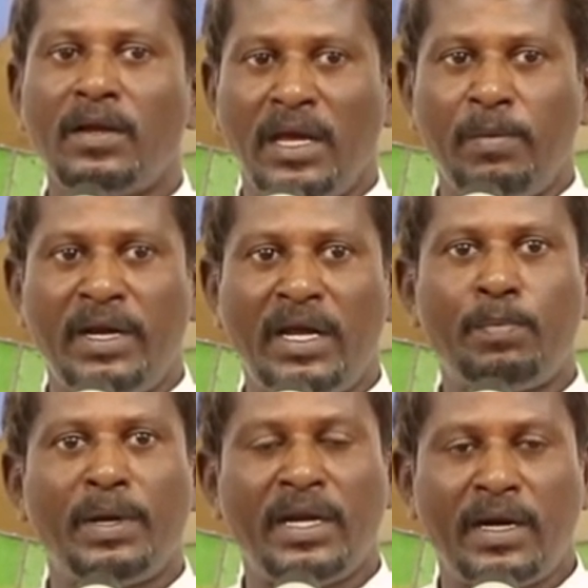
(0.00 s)

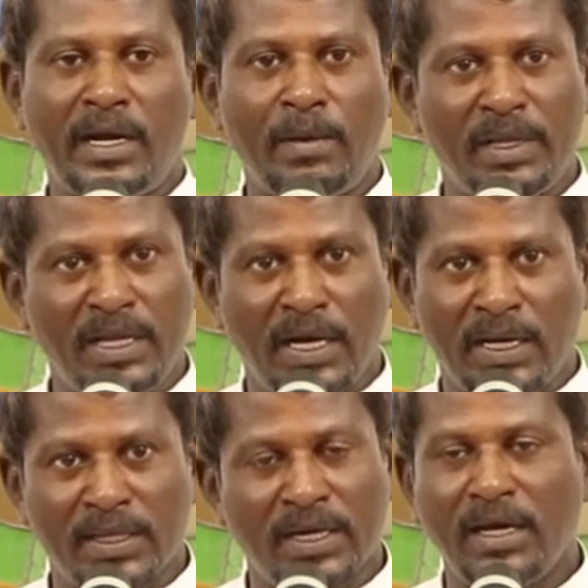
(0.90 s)
எப்ரேயர் பன்னிரெண்டாம்
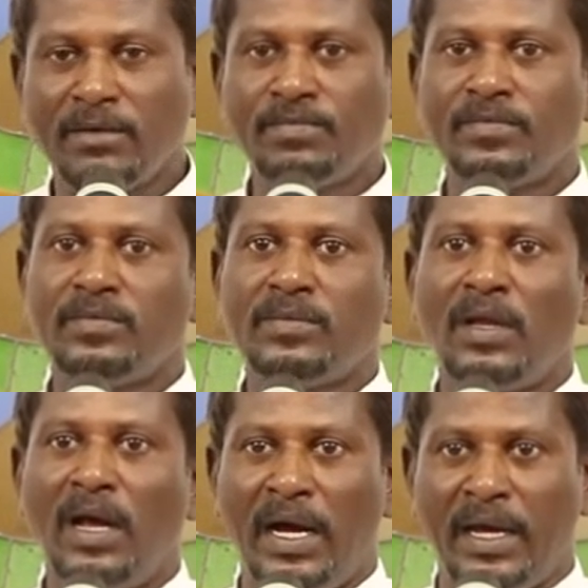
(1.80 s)
அதிகாரத்தில்
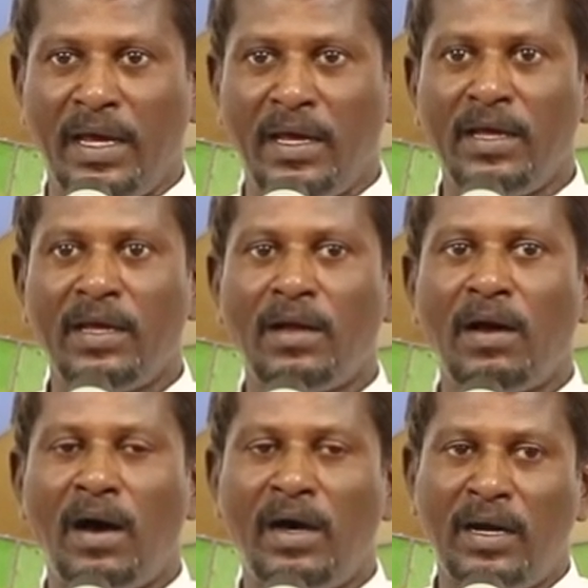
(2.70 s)
அங்கே
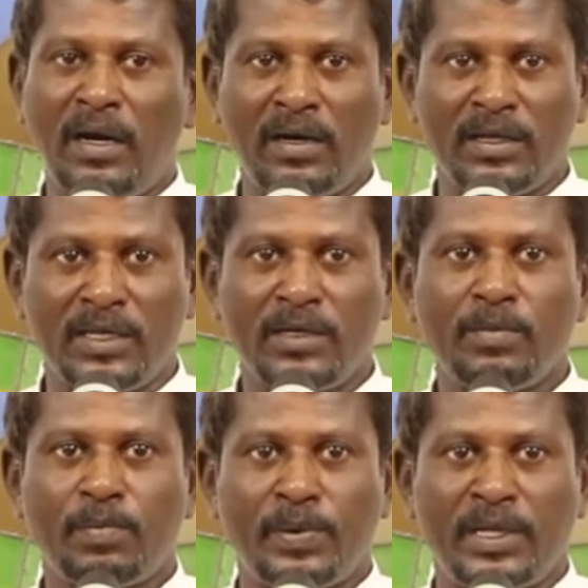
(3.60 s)
ஆறிலிருந்து
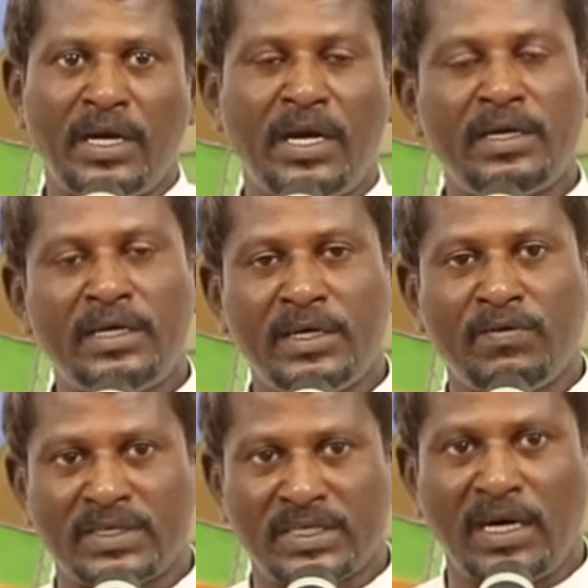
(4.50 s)
பதினெட்டு
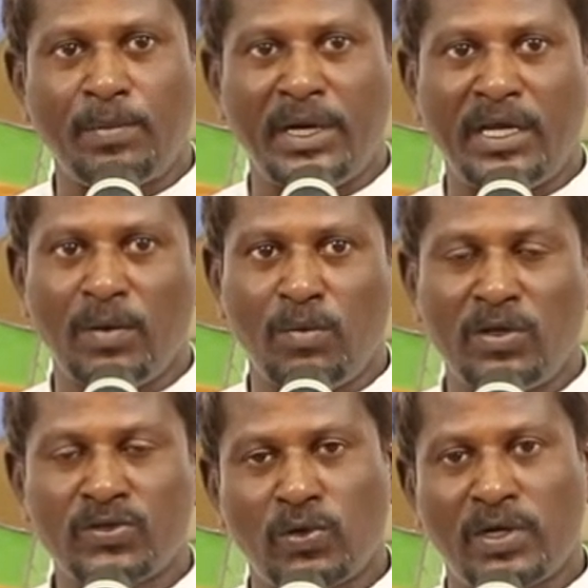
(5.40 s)
வசனங்கள்
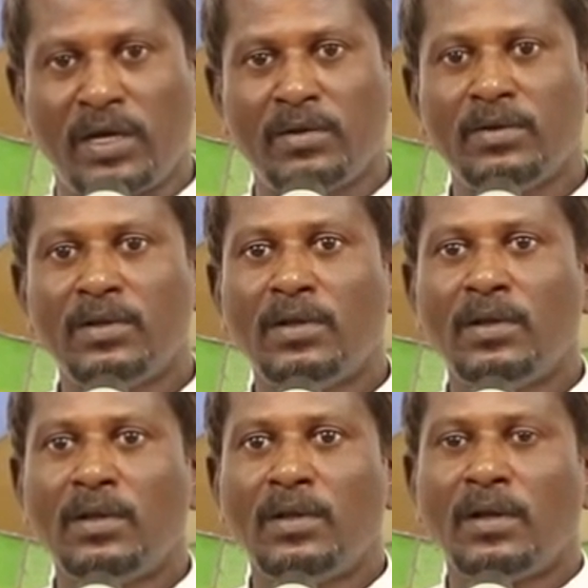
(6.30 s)
படிக்கும்போது சொல்கிறார்
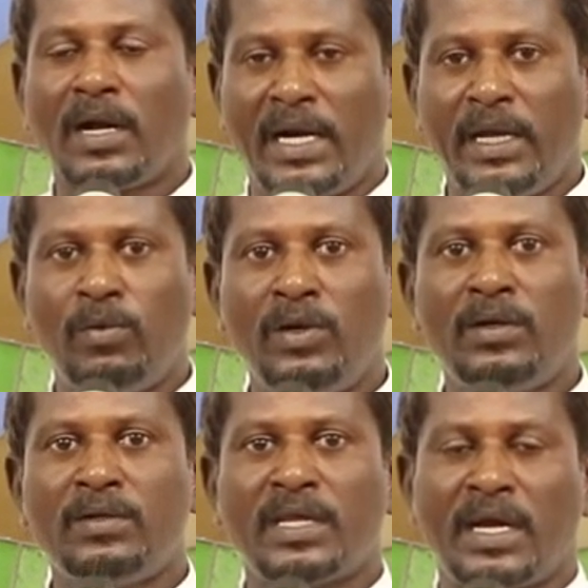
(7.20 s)
கடவுள்
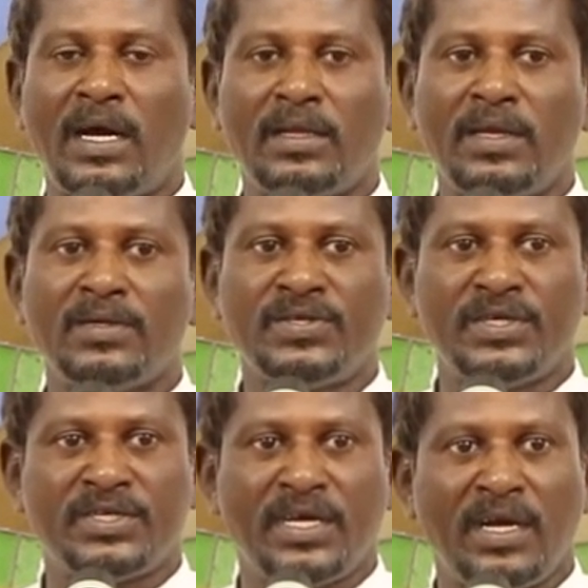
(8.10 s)
தராத
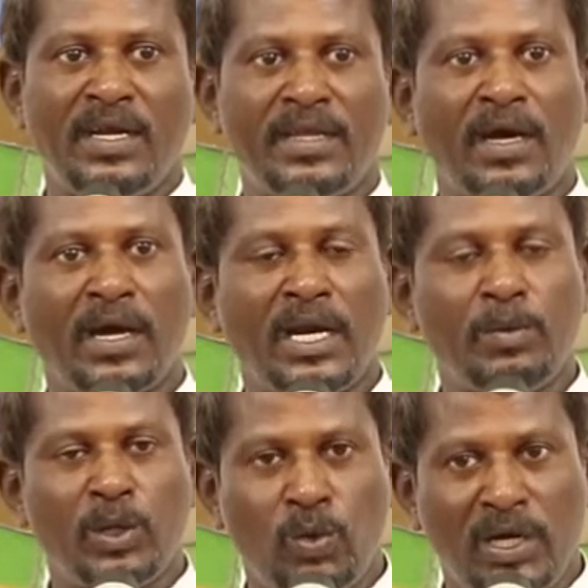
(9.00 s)
சிச்சைகள் ஏதாக
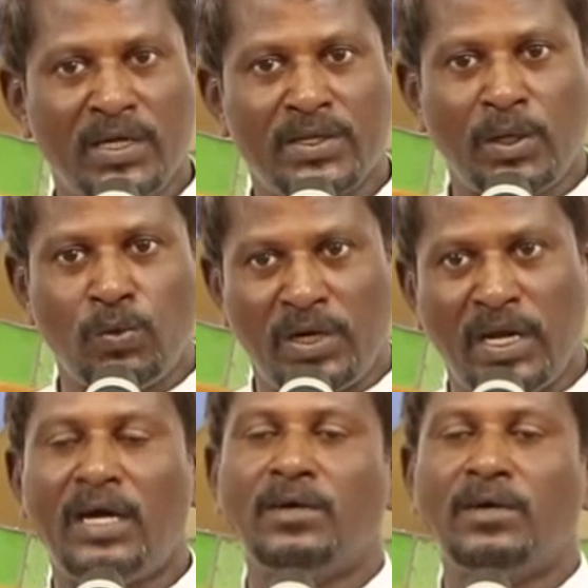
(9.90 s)
இந்த உலகத்தில் உண்டா